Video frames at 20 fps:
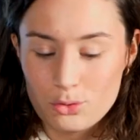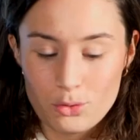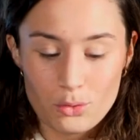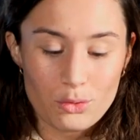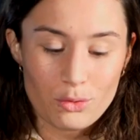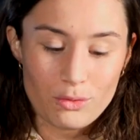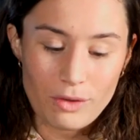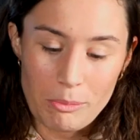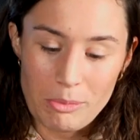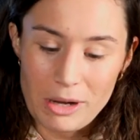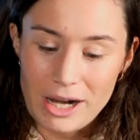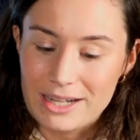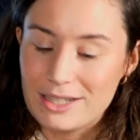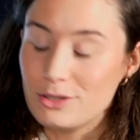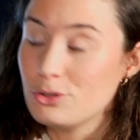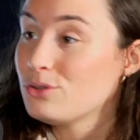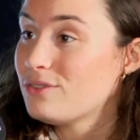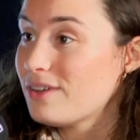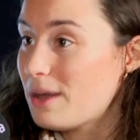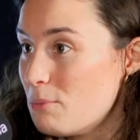dont on va
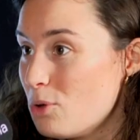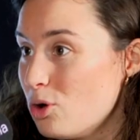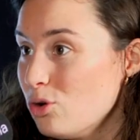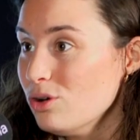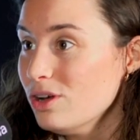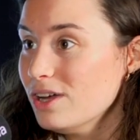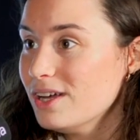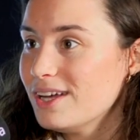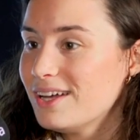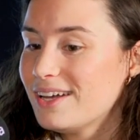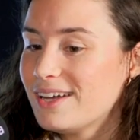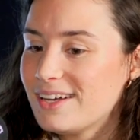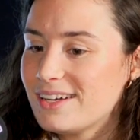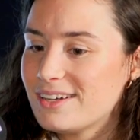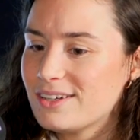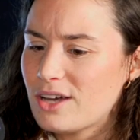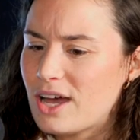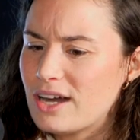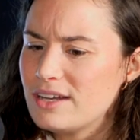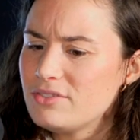parler notamment.
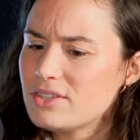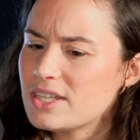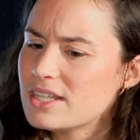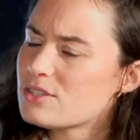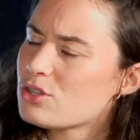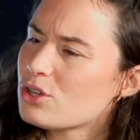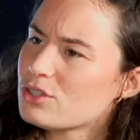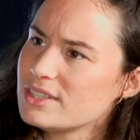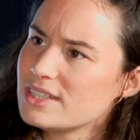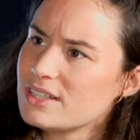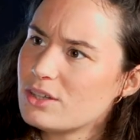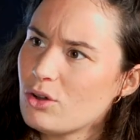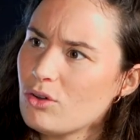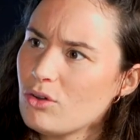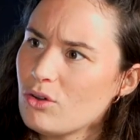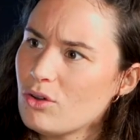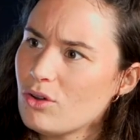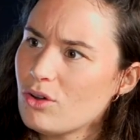Euh, un livre qui est sorti quand